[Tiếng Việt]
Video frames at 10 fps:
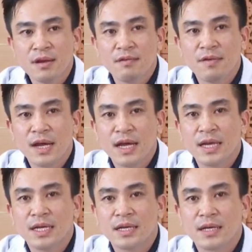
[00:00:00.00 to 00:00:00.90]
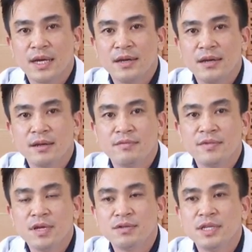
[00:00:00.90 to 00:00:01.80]
và cái
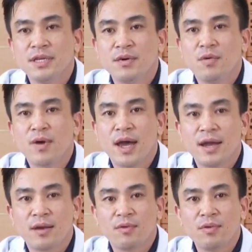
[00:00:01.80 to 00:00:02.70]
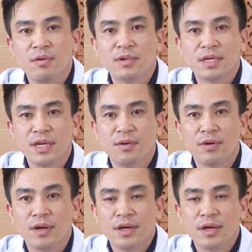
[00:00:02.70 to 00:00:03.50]
điều trị hiệu quả nó cũng không được nhiều